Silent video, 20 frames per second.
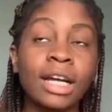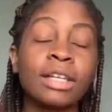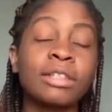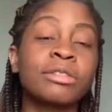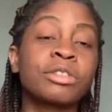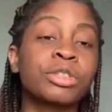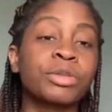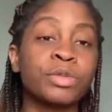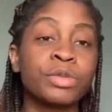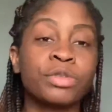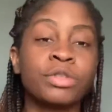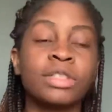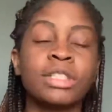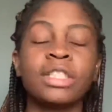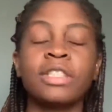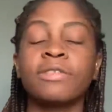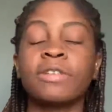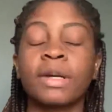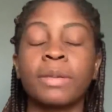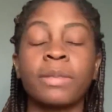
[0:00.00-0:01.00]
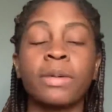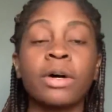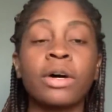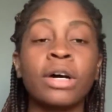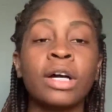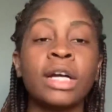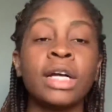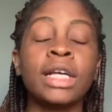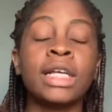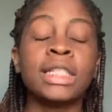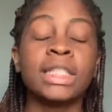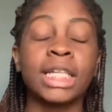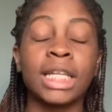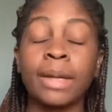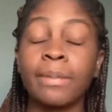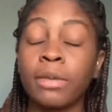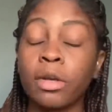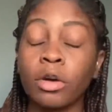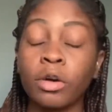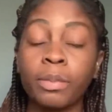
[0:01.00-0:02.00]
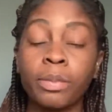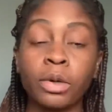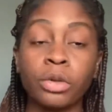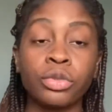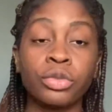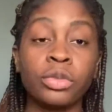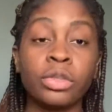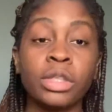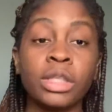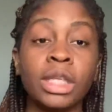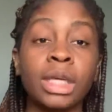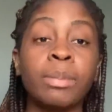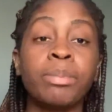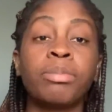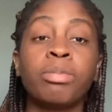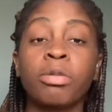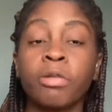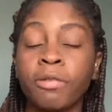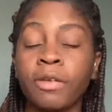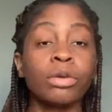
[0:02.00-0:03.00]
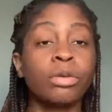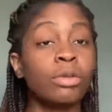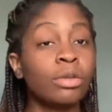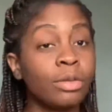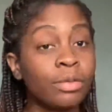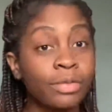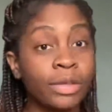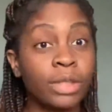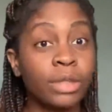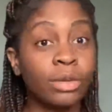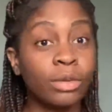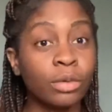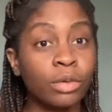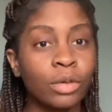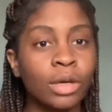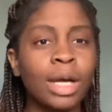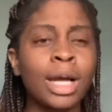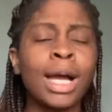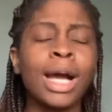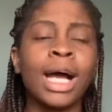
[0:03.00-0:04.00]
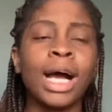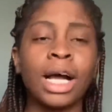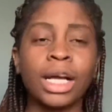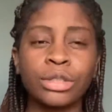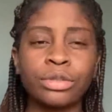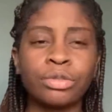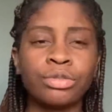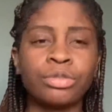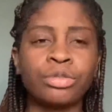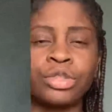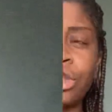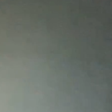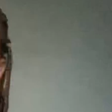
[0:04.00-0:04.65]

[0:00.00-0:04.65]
Donc je me suis dit vraiment, c'est la meilleure opportunité pour faire une vidéo à ce sujet.